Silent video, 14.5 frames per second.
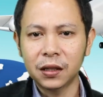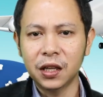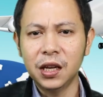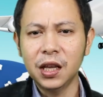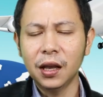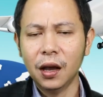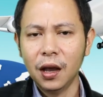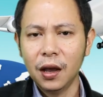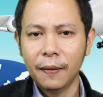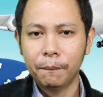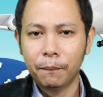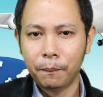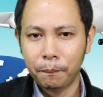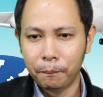ทีนี้
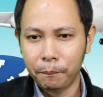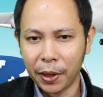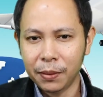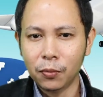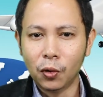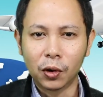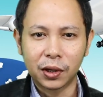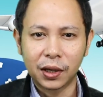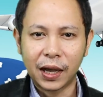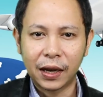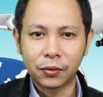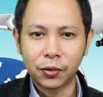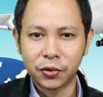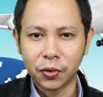เป็นโหมด
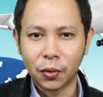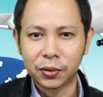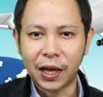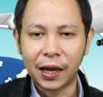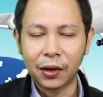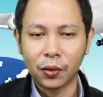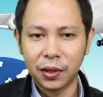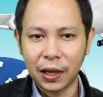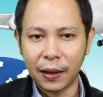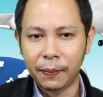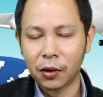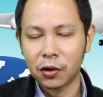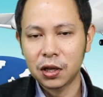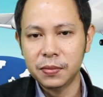การขนส่งทางรถเนี่ย
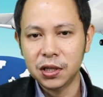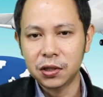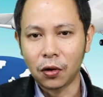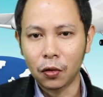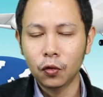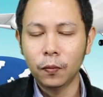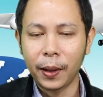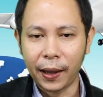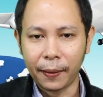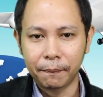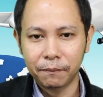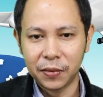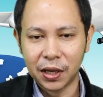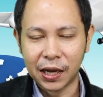มันก็จะมี2รูปแบบ
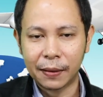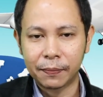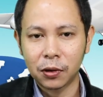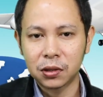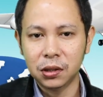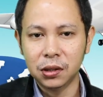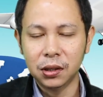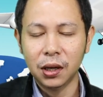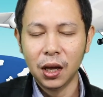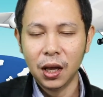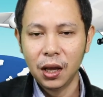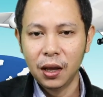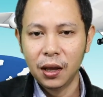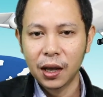นะครับก็คือ
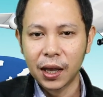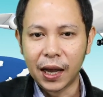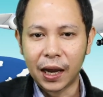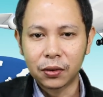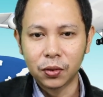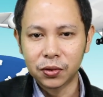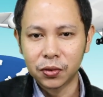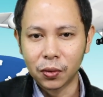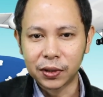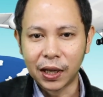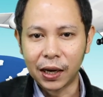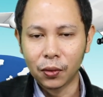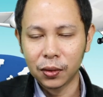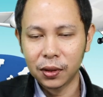การขนส่ง
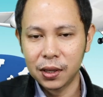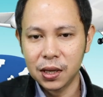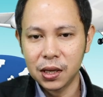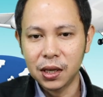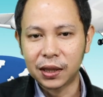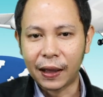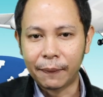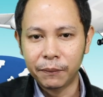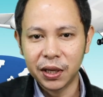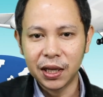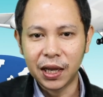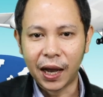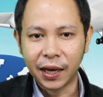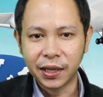ทางรถที่ทำพิ
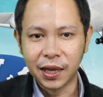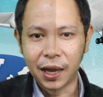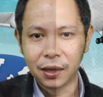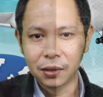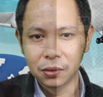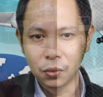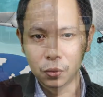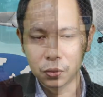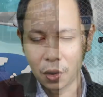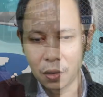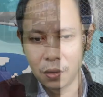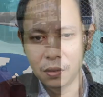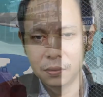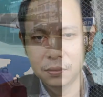ธีการอย่างถูก
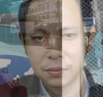ต้อง